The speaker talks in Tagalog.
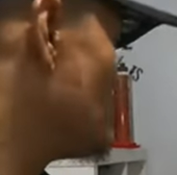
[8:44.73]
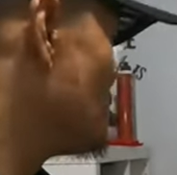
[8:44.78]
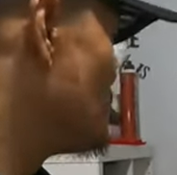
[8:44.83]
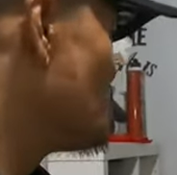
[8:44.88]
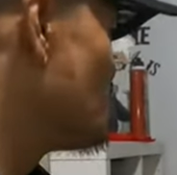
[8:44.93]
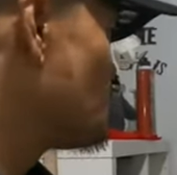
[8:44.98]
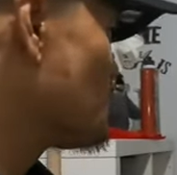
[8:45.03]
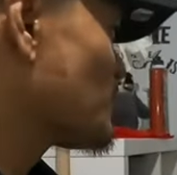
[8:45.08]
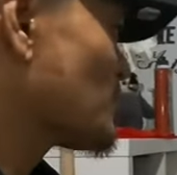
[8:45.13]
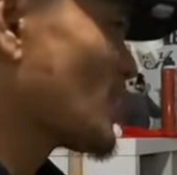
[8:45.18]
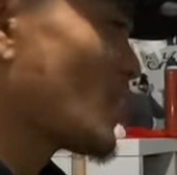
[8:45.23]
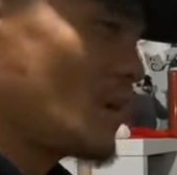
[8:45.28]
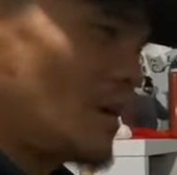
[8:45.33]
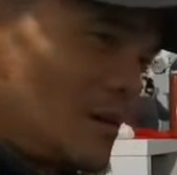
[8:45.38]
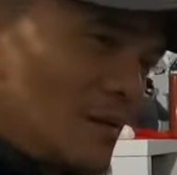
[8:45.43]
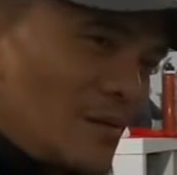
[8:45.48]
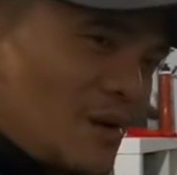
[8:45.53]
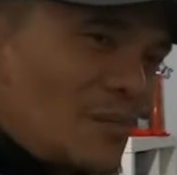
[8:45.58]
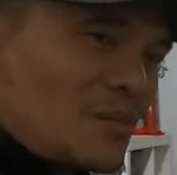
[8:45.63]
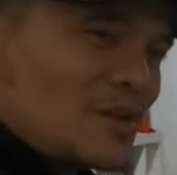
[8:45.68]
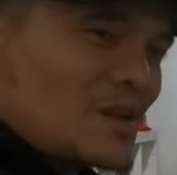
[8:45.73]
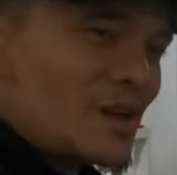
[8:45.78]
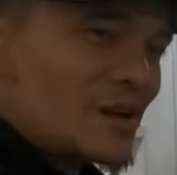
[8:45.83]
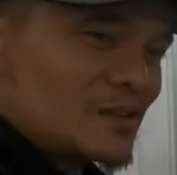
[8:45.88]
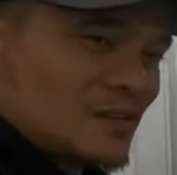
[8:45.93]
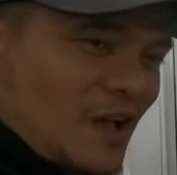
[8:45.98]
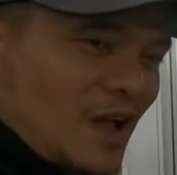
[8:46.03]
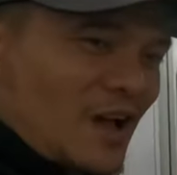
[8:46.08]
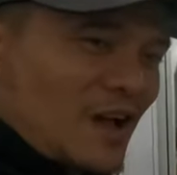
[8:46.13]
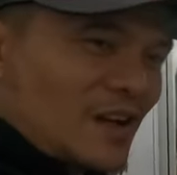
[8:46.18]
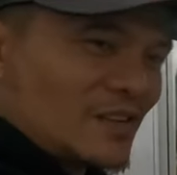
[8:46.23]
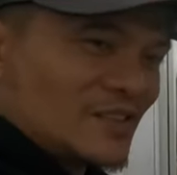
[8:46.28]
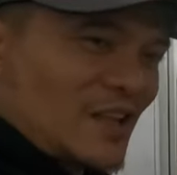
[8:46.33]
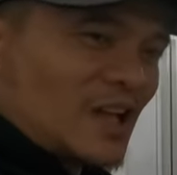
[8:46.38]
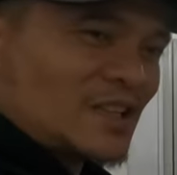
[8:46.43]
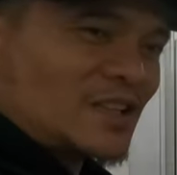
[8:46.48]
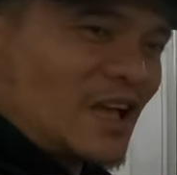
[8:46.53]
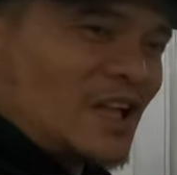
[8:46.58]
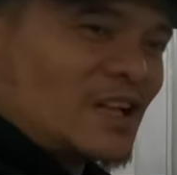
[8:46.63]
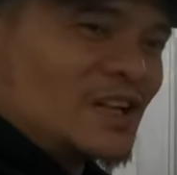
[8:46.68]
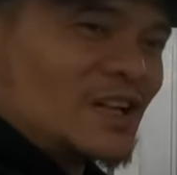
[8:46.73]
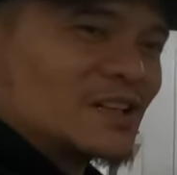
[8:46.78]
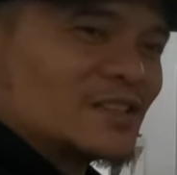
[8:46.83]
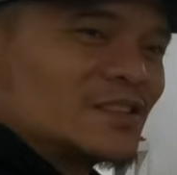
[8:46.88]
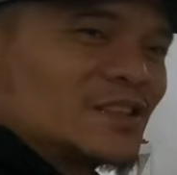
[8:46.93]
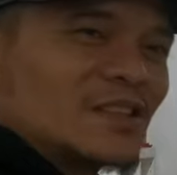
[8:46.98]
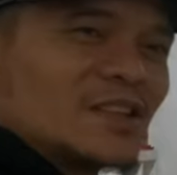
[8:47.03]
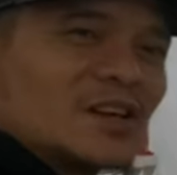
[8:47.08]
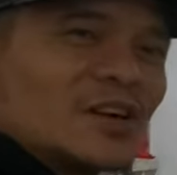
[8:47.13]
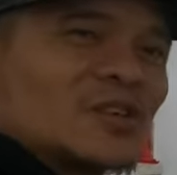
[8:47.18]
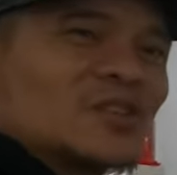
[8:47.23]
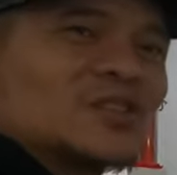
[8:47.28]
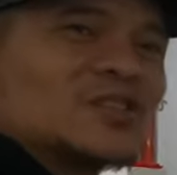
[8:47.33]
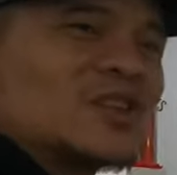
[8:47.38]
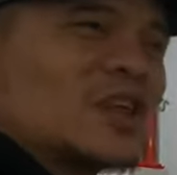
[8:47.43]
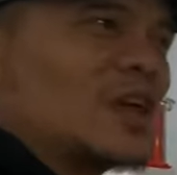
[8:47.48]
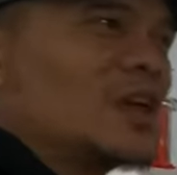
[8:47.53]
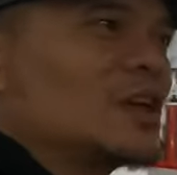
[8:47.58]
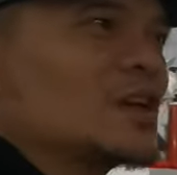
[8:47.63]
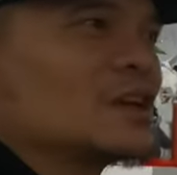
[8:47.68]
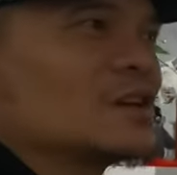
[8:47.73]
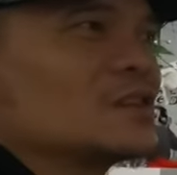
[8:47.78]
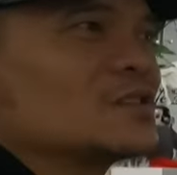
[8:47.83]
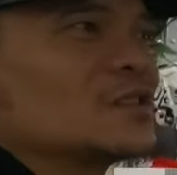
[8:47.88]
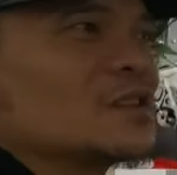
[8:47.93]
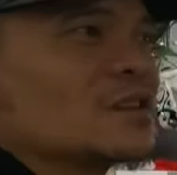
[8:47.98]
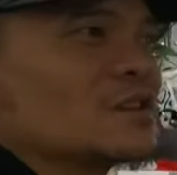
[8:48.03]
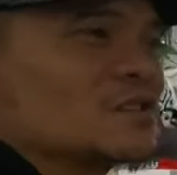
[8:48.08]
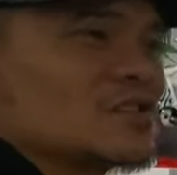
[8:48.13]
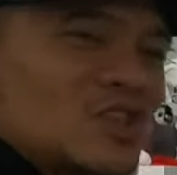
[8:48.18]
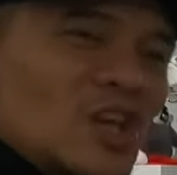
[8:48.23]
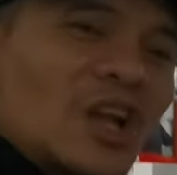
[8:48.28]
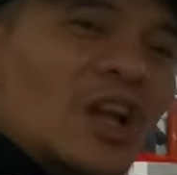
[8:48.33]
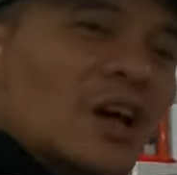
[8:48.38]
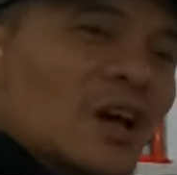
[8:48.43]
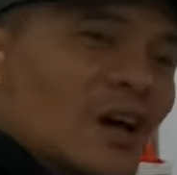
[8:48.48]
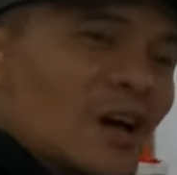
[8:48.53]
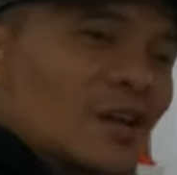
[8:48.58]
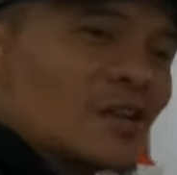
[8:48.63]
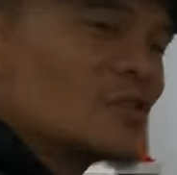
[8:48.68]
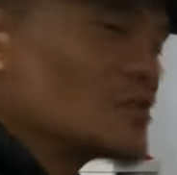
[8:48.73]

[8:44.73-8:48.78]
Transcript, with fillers: mamaya. Mamaya, ah, dadaan lang din ng konti. Kasi sila Pero kahit...